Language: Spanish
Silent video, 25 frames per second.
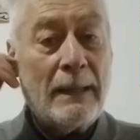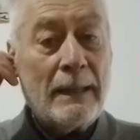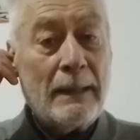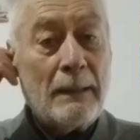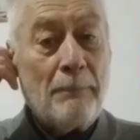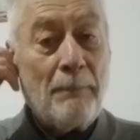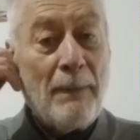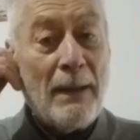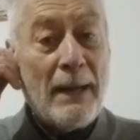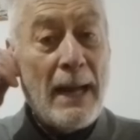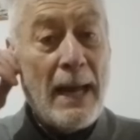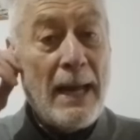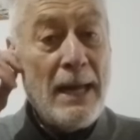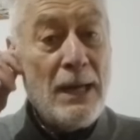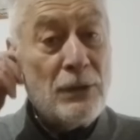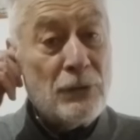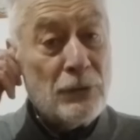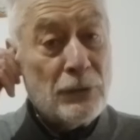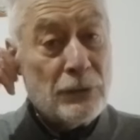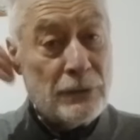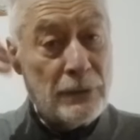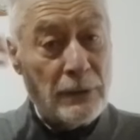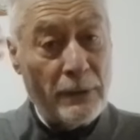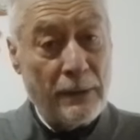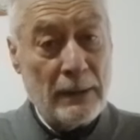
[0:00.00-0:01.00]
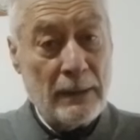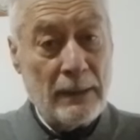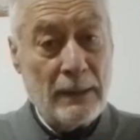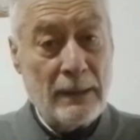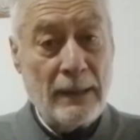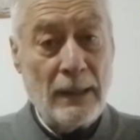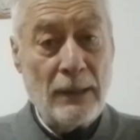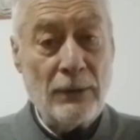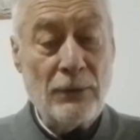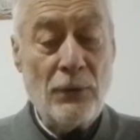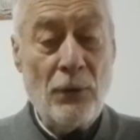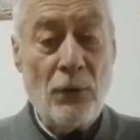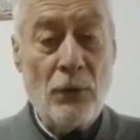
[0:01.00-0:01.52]
Para ellos,
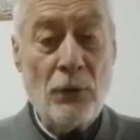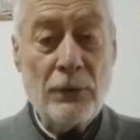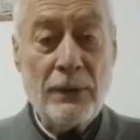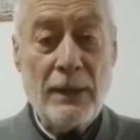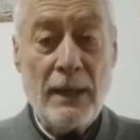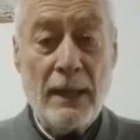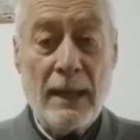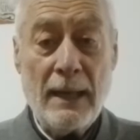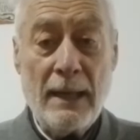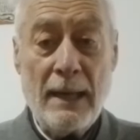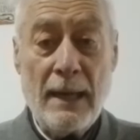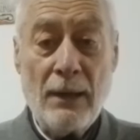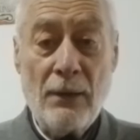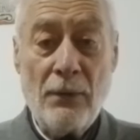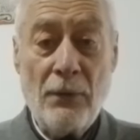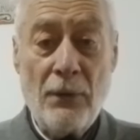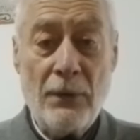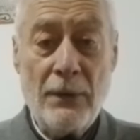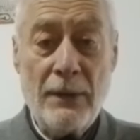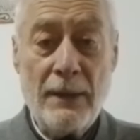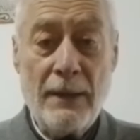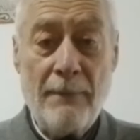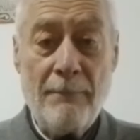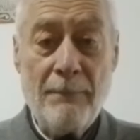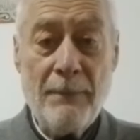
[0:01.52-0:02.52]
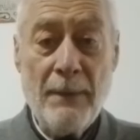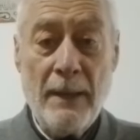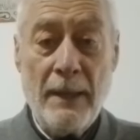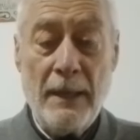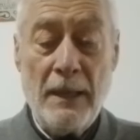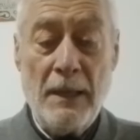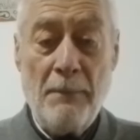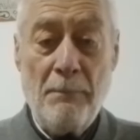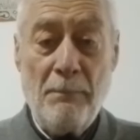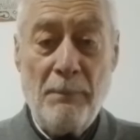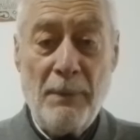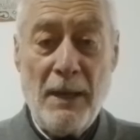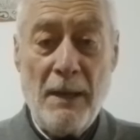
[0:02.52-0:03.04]
que Dios los tenga en la gloria
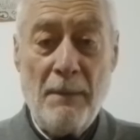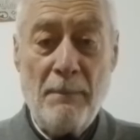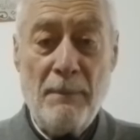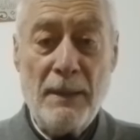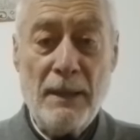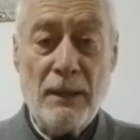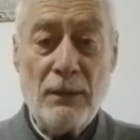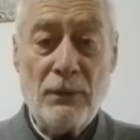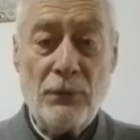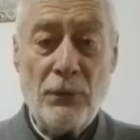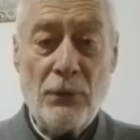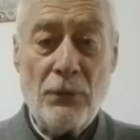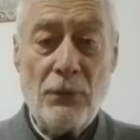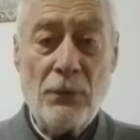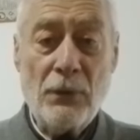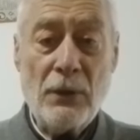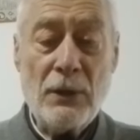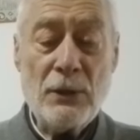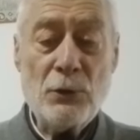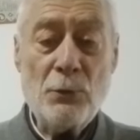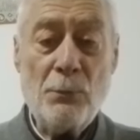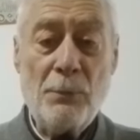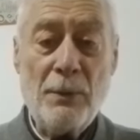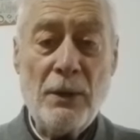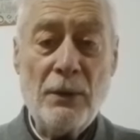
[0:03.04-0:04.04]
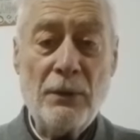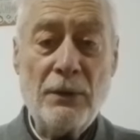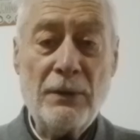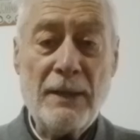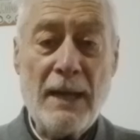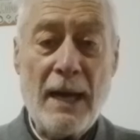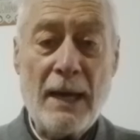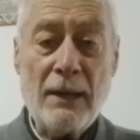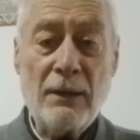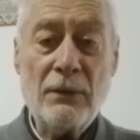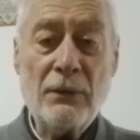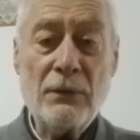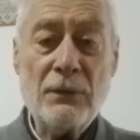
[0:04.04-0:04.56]
y premie todo lo que supieron
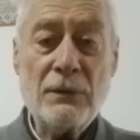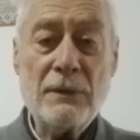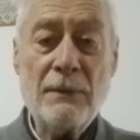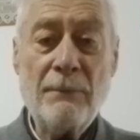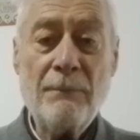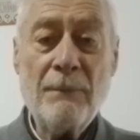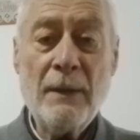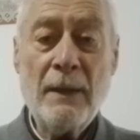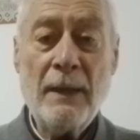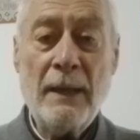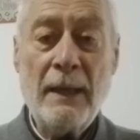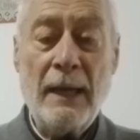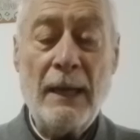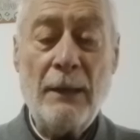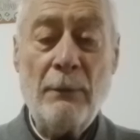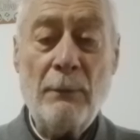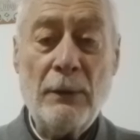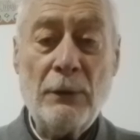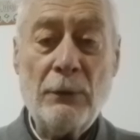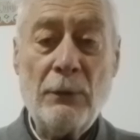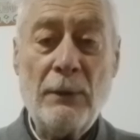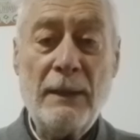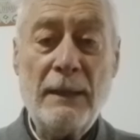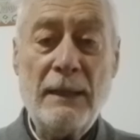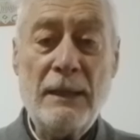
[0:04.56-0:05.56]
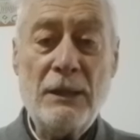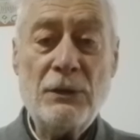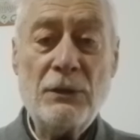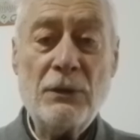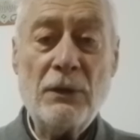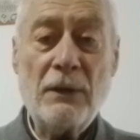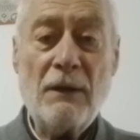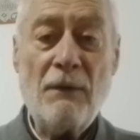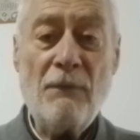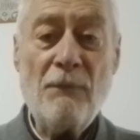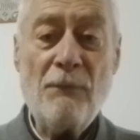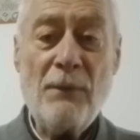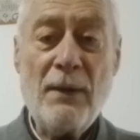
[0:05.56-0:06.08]
darnos en nuestro inicio
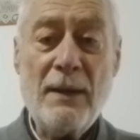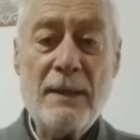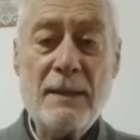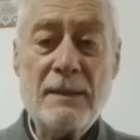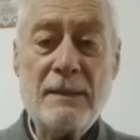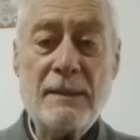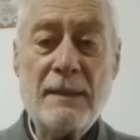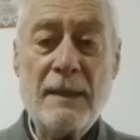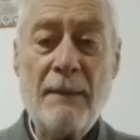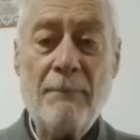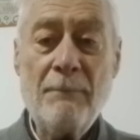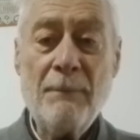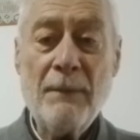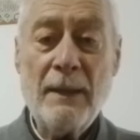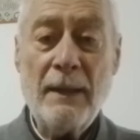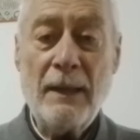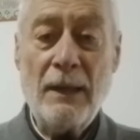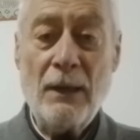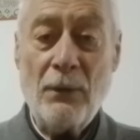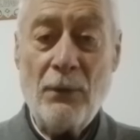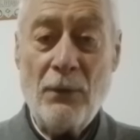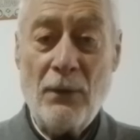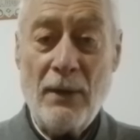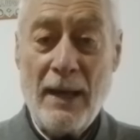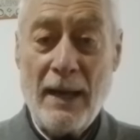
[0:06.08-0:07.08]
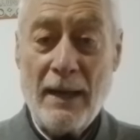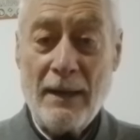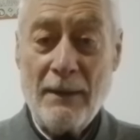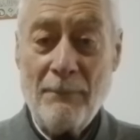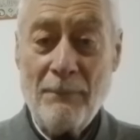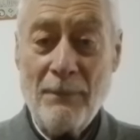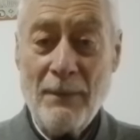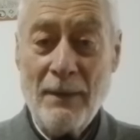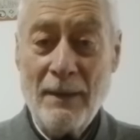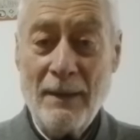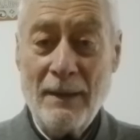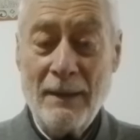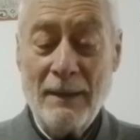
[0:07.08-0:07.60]
de infancia escolar.
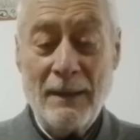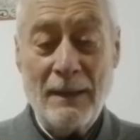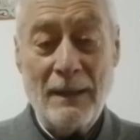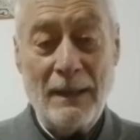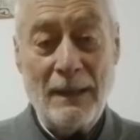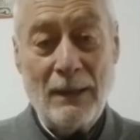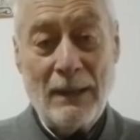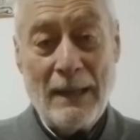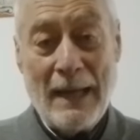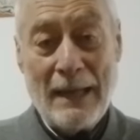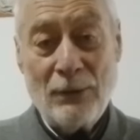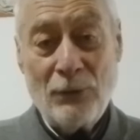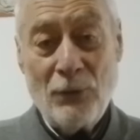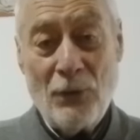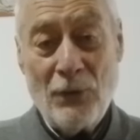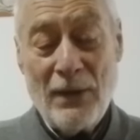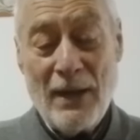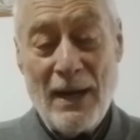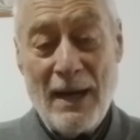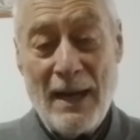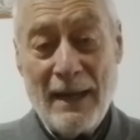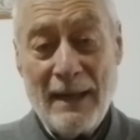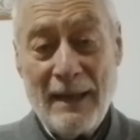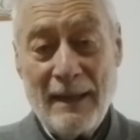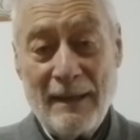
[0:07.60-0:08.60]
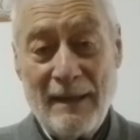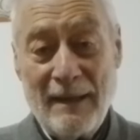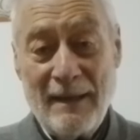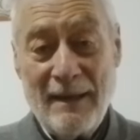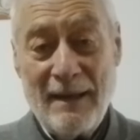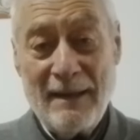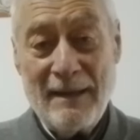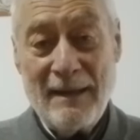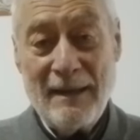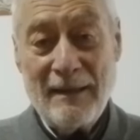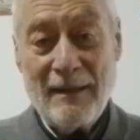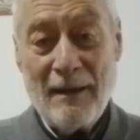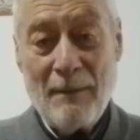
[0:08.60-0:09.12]
Y a todas las que
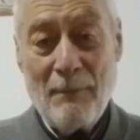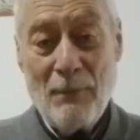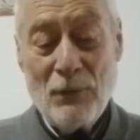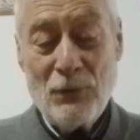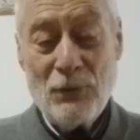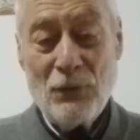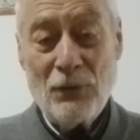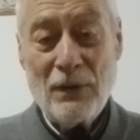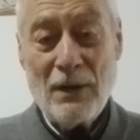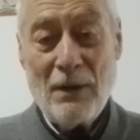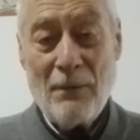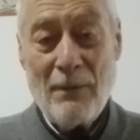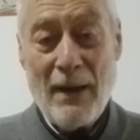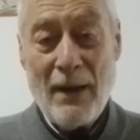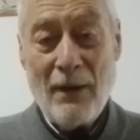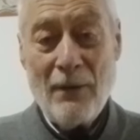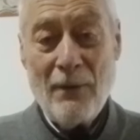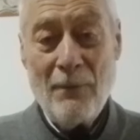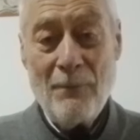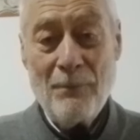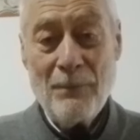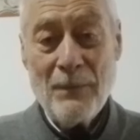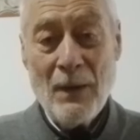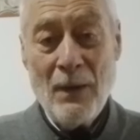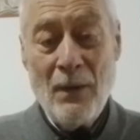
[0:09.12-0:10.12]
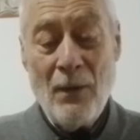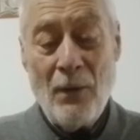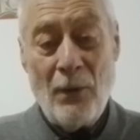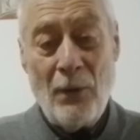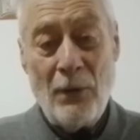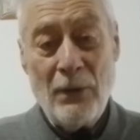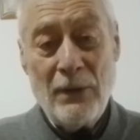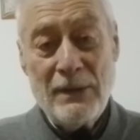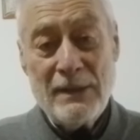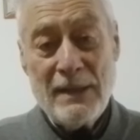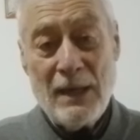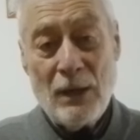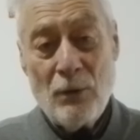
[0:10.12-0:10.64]
tienen este hermoso trabajo.
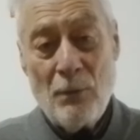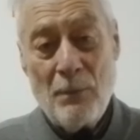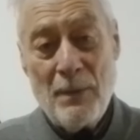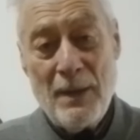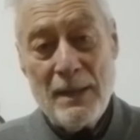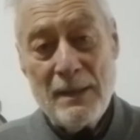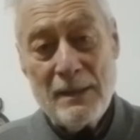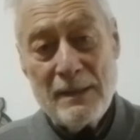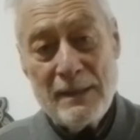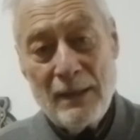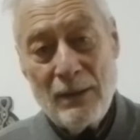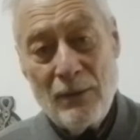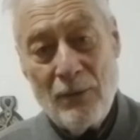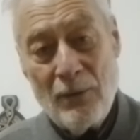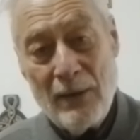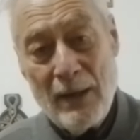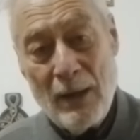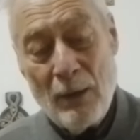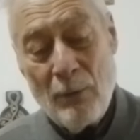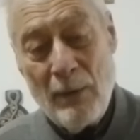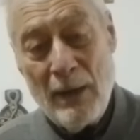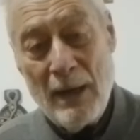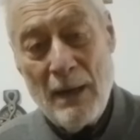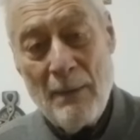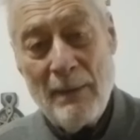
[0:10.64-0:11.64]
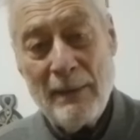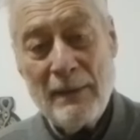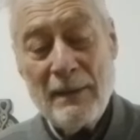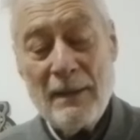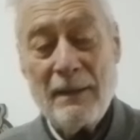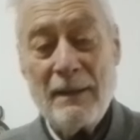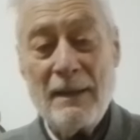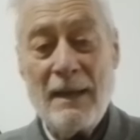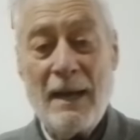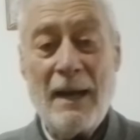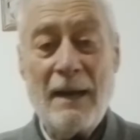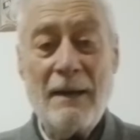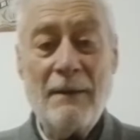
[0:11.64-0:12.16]
Hoy ya comienzan con la escuela
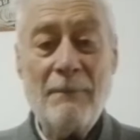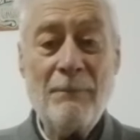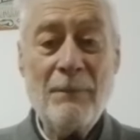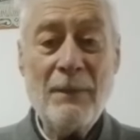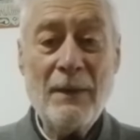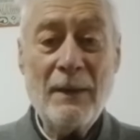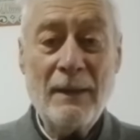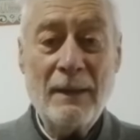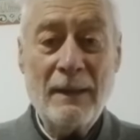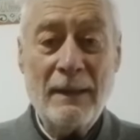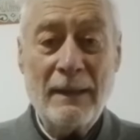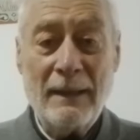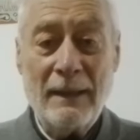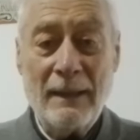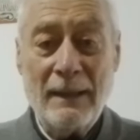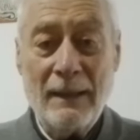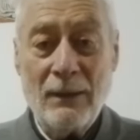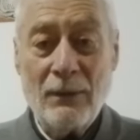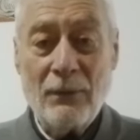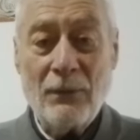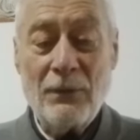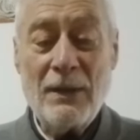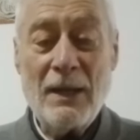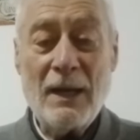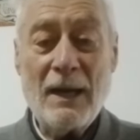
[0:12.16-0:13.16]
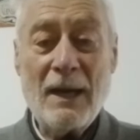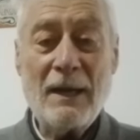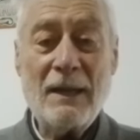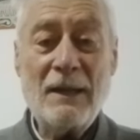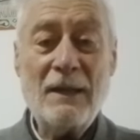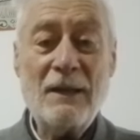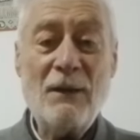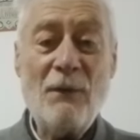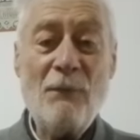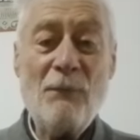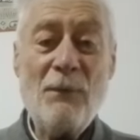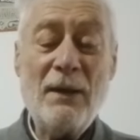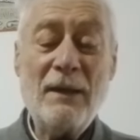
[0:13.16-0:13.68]
maternal, ¿eh? con el
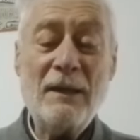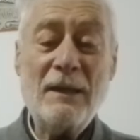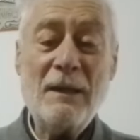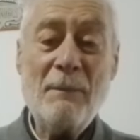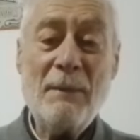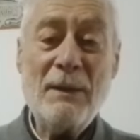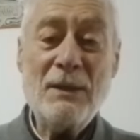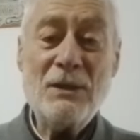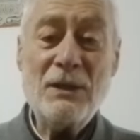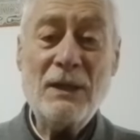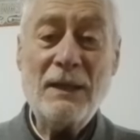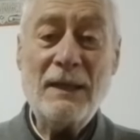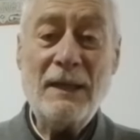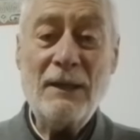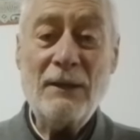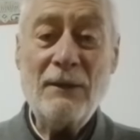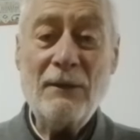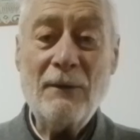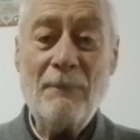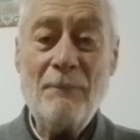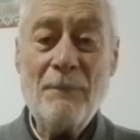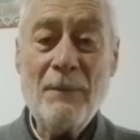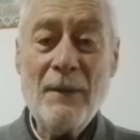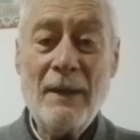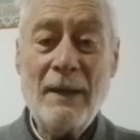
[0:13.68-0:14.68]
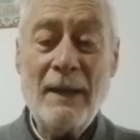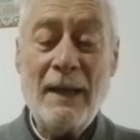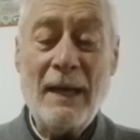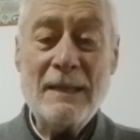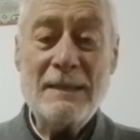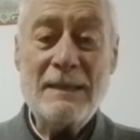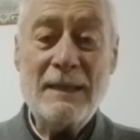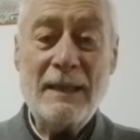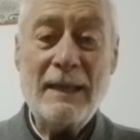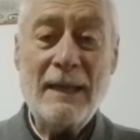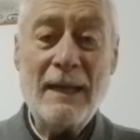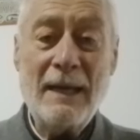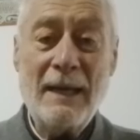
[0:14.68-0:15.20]
jardín infante más chiquito,
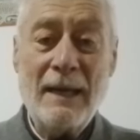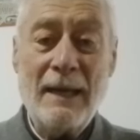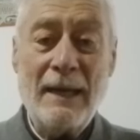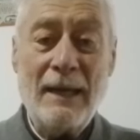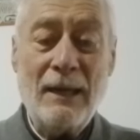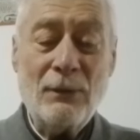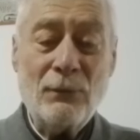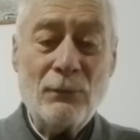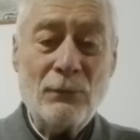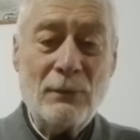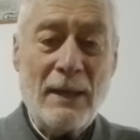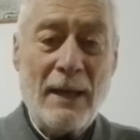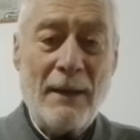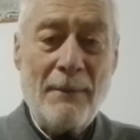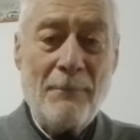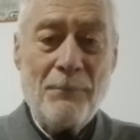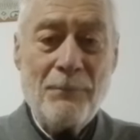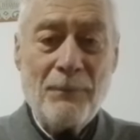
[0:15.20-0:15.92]
así que es una,